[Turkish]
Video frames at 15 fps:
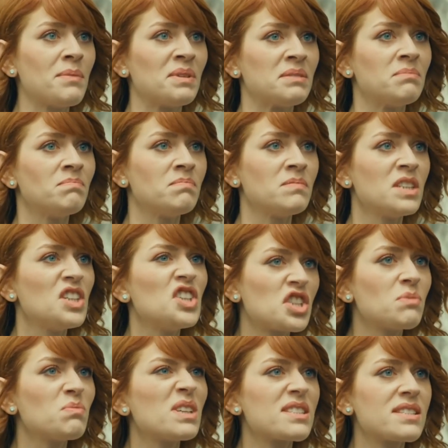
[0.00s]
bilemedim.
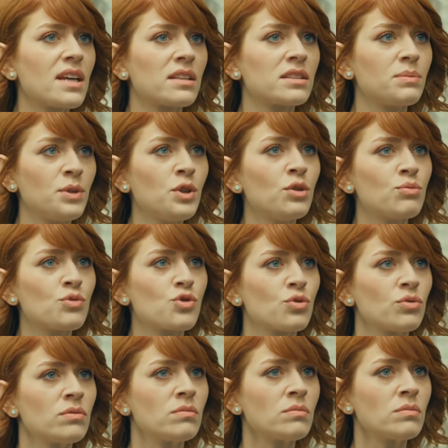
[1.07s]
İçim nasıl yandı biliyor musun?